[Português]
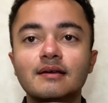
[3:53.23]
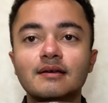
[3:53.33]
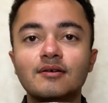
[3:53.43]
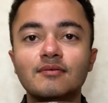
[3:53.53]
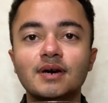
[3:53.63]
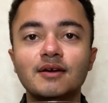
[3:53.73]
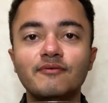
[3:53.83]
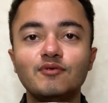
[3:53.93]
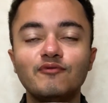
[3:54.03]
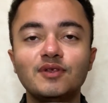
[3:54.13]
que é uma
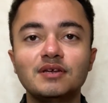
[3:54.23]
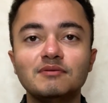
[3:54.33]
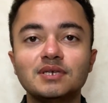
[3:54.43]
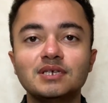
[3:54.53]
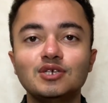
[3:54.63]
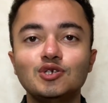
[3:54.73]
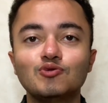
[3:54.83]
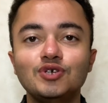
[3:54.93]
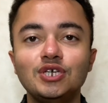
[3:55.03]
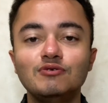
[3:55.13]
maravilha do vinagre de maçã
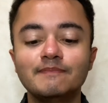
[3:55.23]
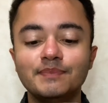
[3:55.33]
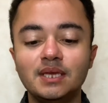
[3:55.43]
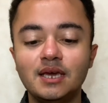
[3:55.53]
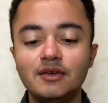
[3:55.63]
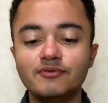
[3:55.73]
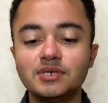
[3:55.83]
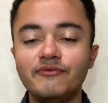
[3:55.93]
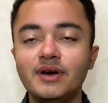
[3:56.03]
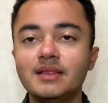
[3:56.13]
diluído. E aí
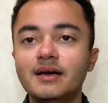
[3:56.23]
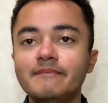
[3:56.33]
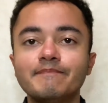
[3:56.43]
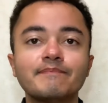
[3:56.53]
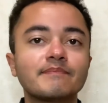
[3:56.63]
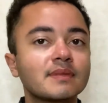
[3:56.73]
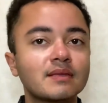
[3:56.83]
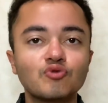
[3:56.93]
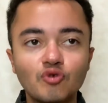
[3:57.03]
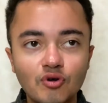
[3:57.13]
você vai lá,
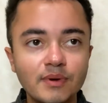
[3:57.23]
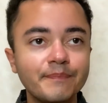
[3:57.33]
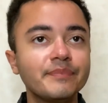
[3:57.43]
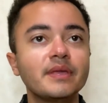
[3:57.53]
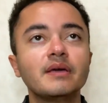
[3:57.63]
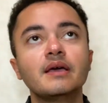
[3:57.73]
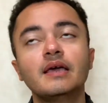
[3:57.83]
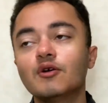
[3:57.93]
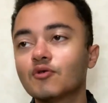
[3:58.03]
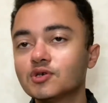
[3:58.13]
toma.
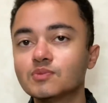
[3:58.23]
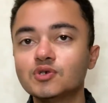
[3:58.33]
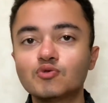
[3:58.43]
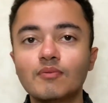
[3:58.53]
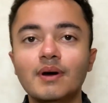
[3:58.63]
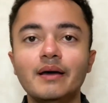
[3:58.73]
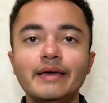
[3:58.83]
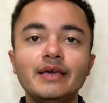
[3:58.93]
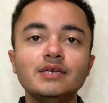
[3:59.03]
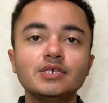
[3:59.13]
Eu gosto muito de tomar
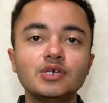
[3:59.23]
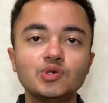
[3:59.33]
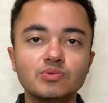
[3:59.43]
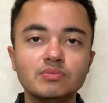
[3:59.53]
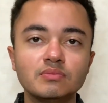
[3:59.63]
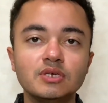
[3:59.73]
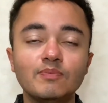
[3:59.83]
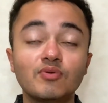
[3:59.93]
em jejum, e